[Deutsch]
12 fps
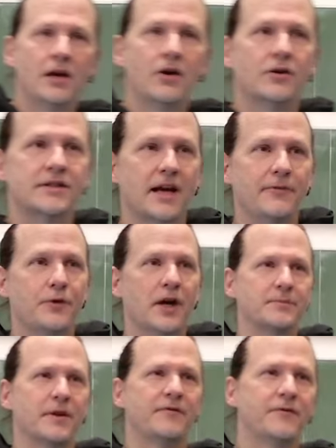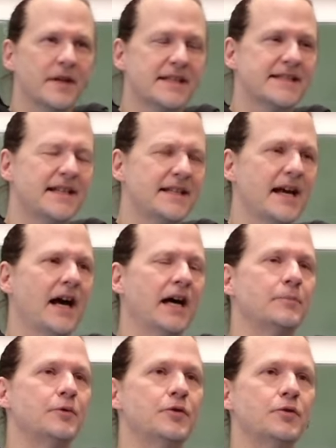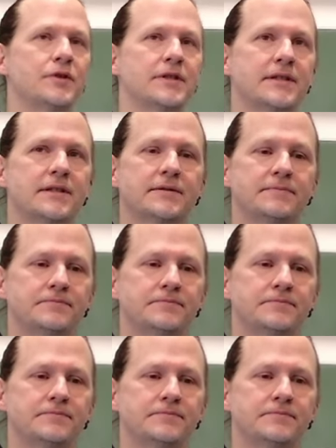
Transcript: und dafür hat man 14 Jahre benötigt.